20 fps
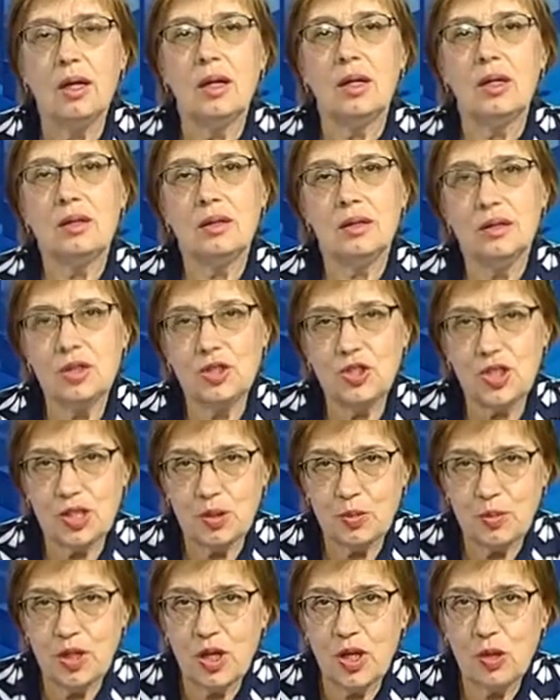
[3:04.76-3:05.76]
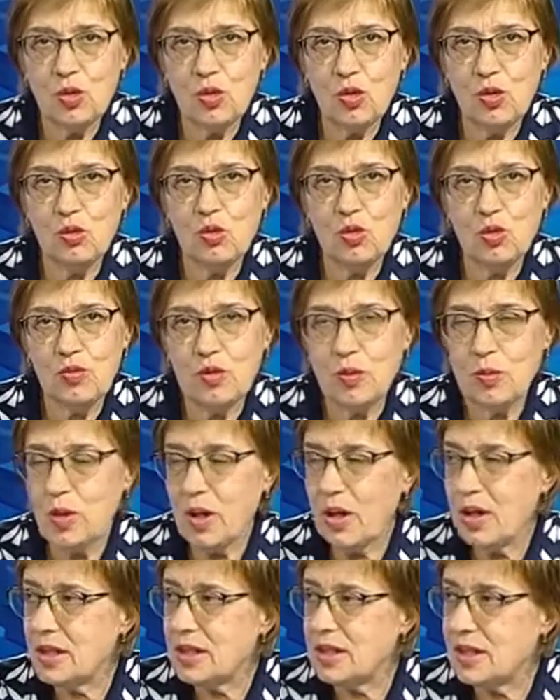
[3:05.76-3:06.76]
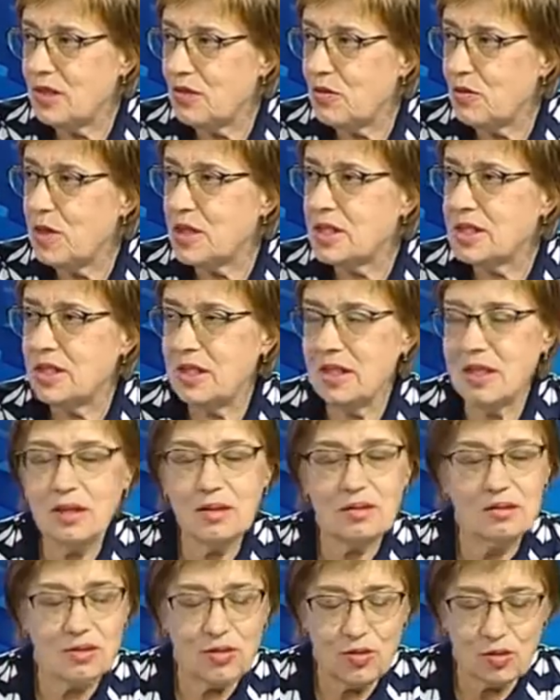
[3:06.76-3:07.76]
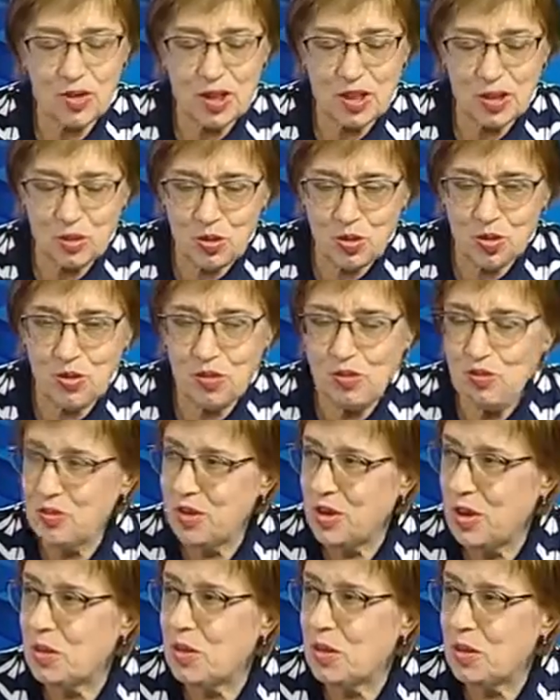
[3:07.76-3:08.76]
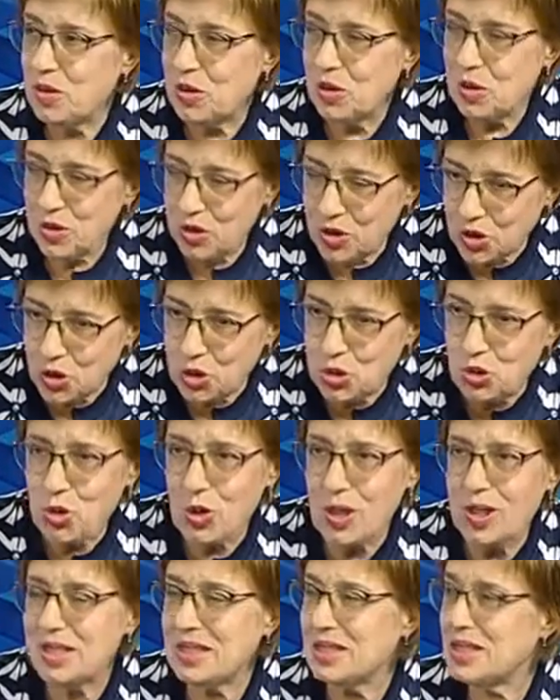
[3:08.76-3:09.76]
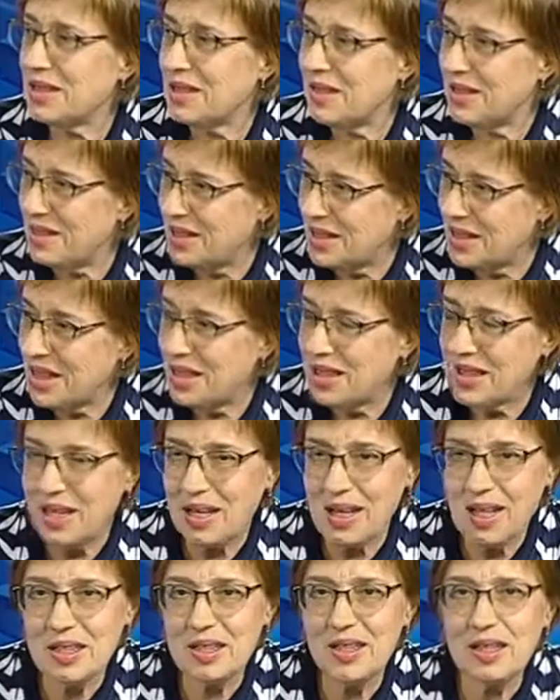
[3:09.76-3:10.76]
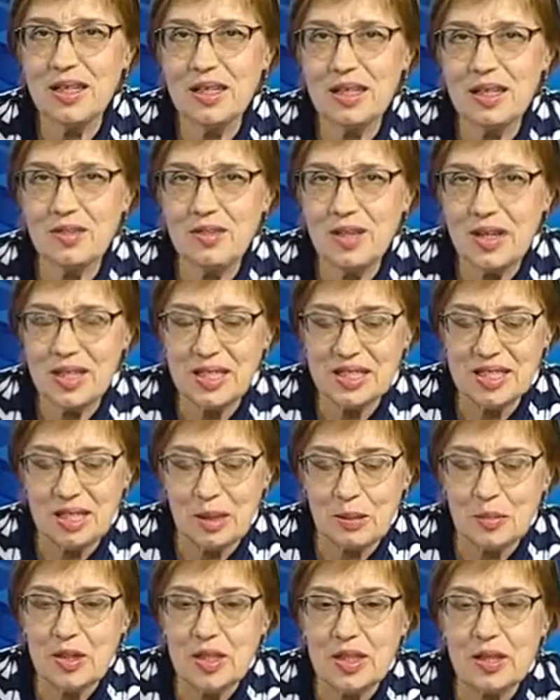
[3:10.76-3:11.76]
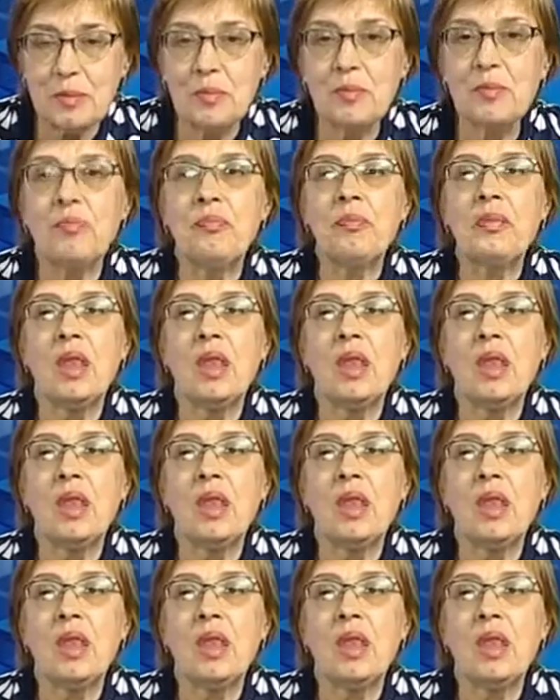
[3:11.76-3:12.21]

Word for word: э, сейчас мы готовим новый проект совместный, и у нас будет время еще раз и неоднократно говорить об mm этом.